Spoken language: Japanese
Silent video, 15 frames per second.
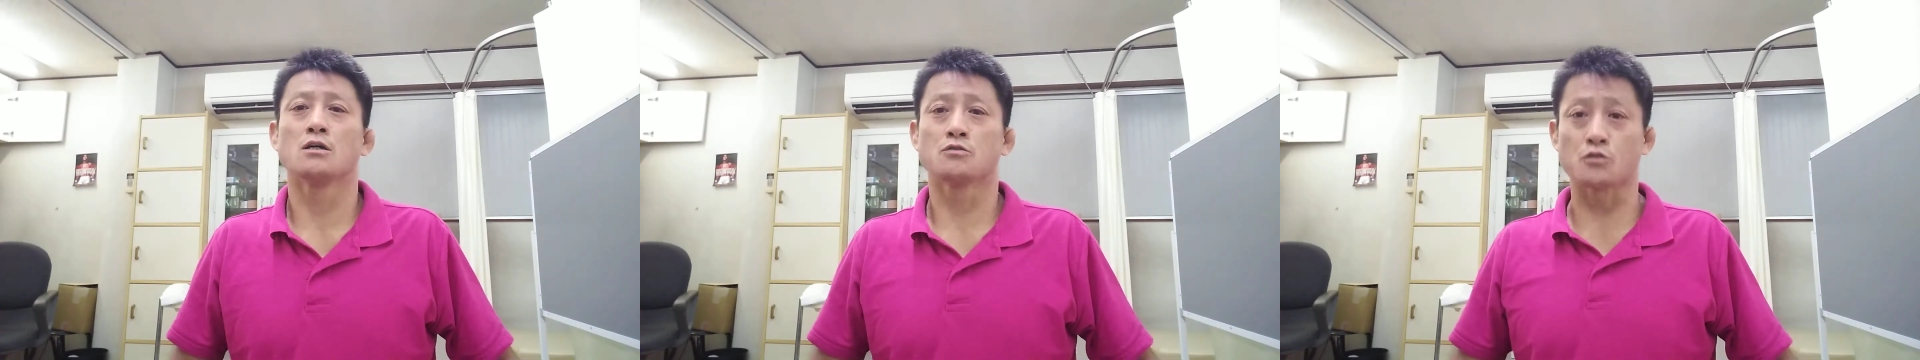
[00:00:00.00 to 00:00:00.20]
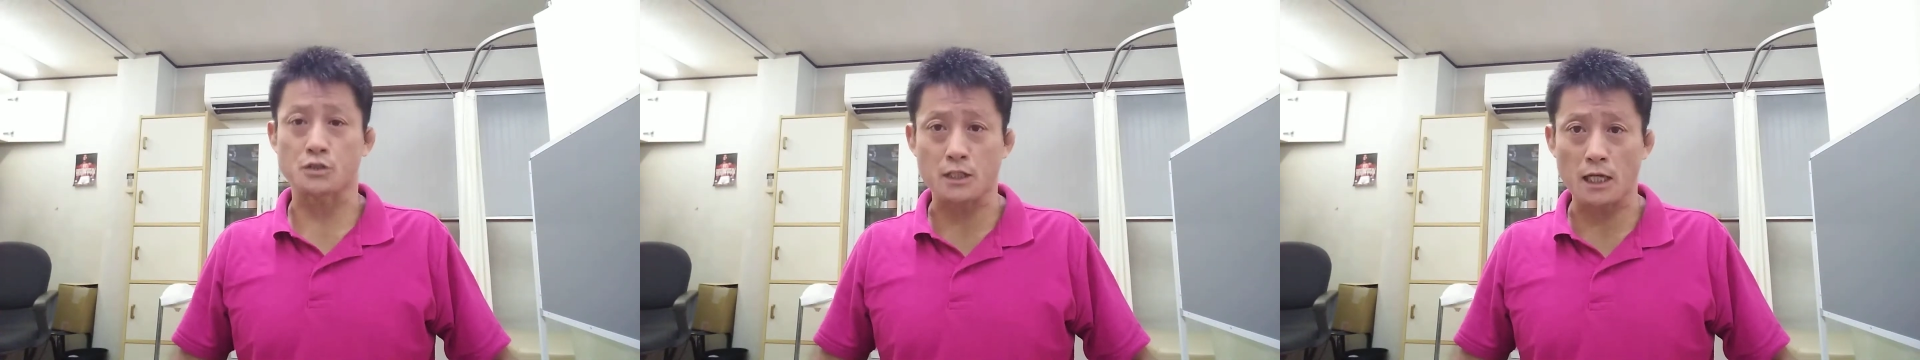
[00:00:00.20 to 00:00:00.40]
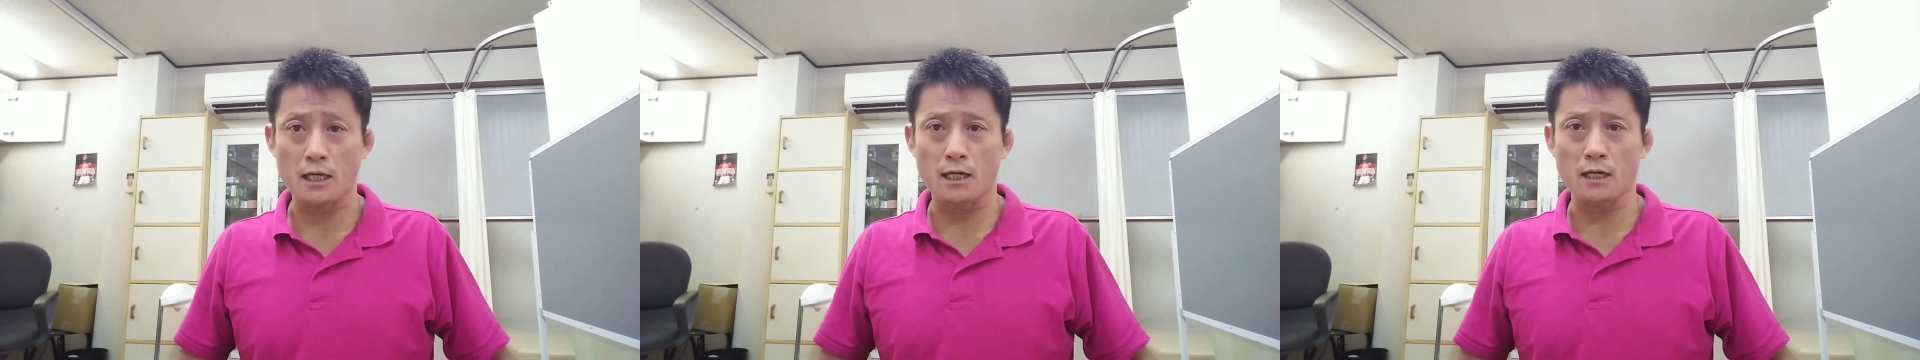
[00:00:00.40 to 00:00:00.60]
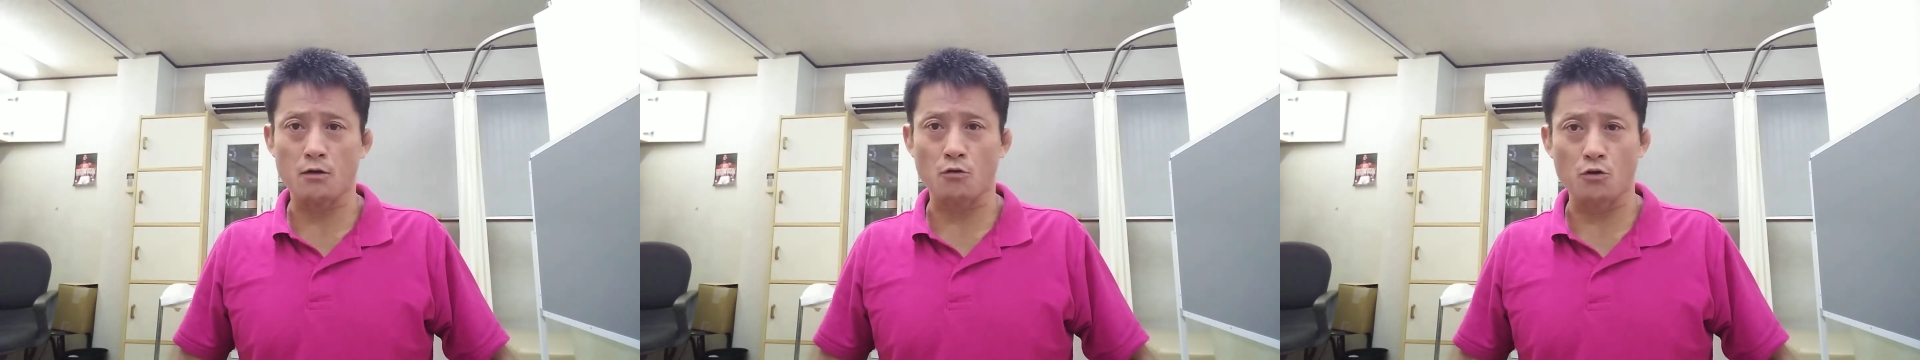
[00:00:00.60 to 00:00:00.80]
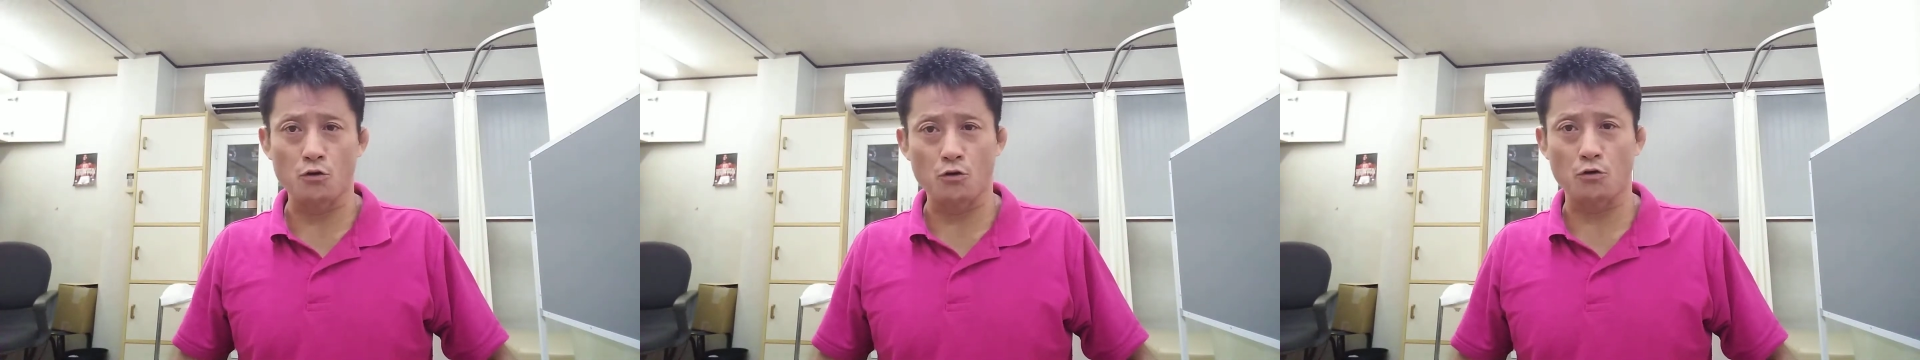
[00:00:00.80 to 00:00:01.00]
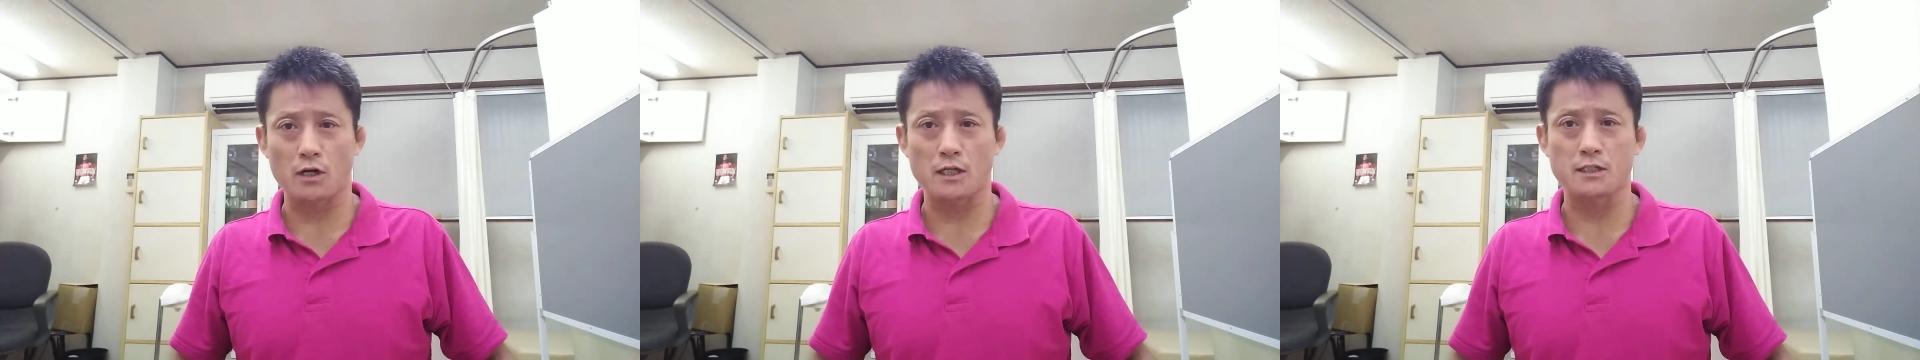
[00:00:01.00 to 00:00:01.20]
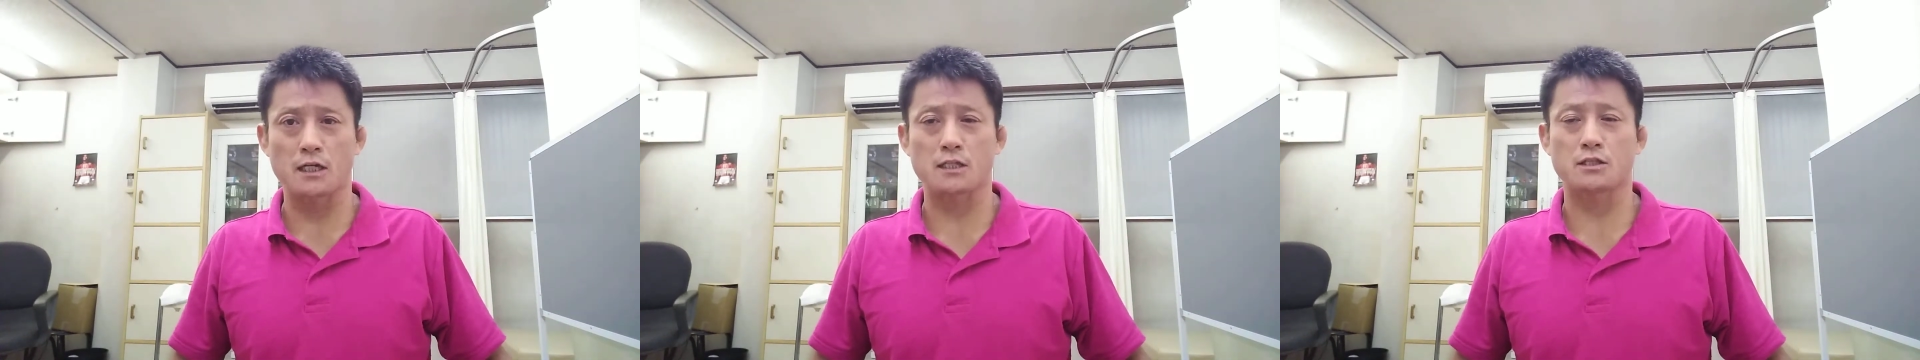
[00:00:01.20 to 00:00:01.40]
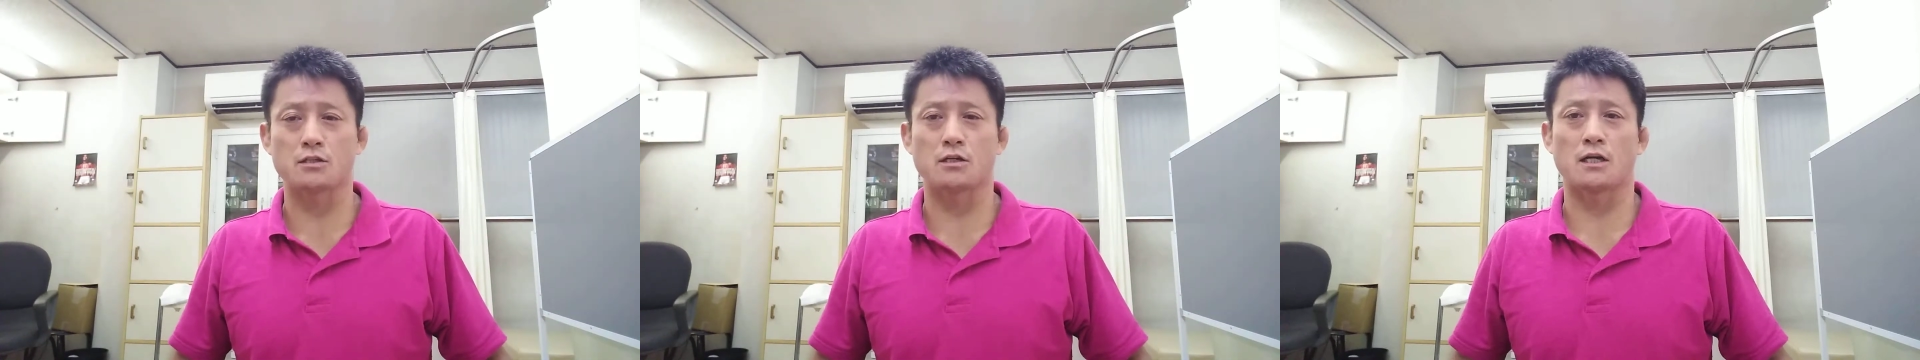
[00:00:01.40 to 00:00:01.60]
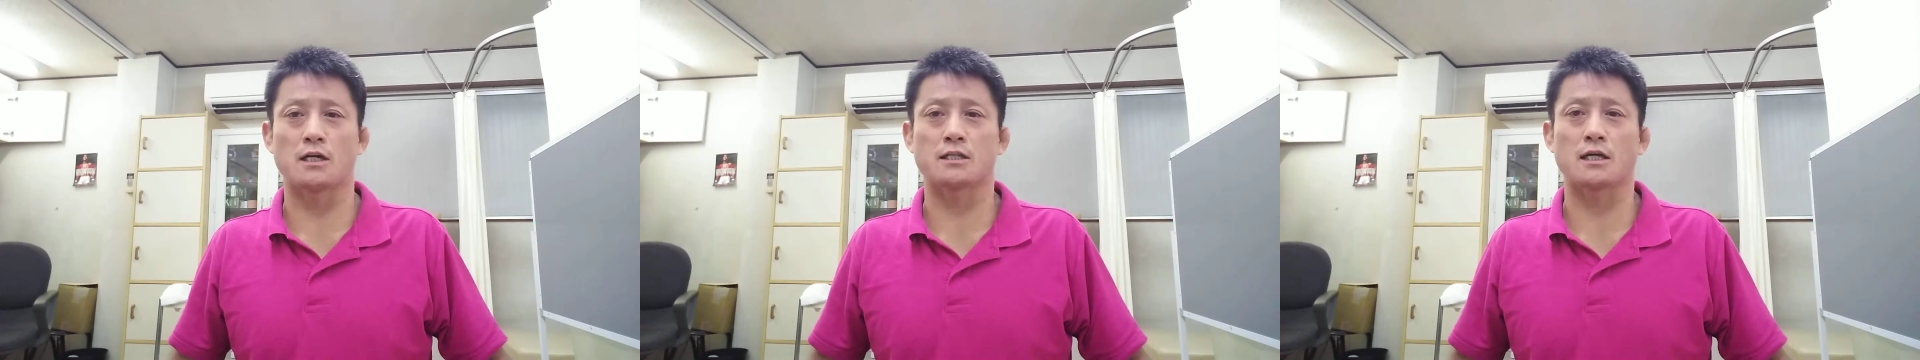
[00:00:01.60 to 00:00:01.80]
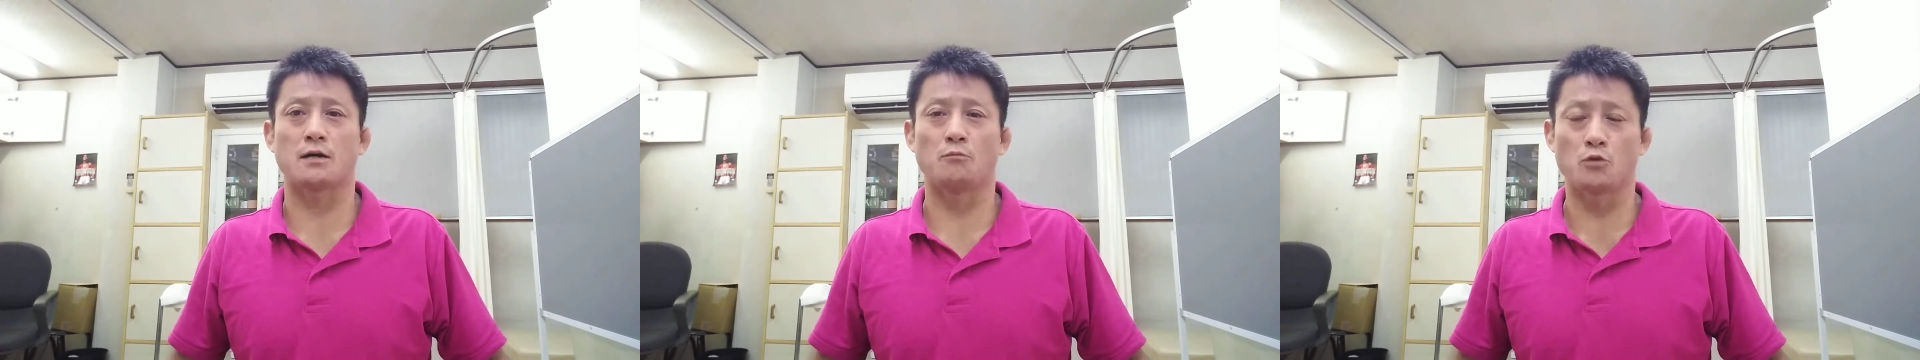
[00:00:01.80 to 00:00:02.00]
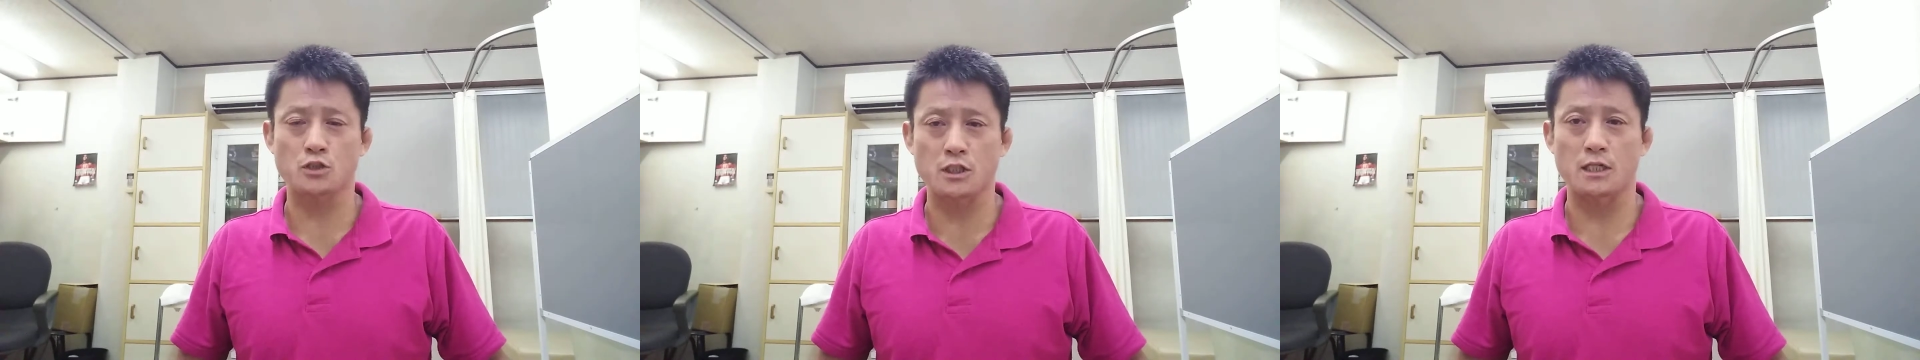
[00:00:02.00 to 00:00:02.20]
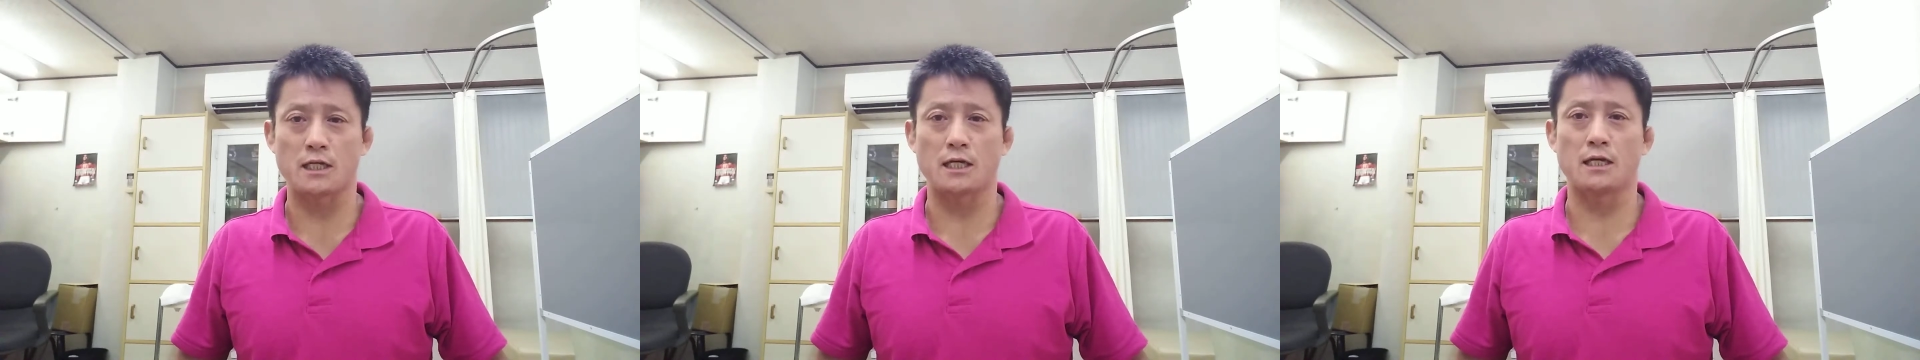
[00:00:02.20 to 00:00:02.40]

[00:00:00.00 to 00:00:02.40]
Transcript: そしてこれをご覧になっているあなたがもし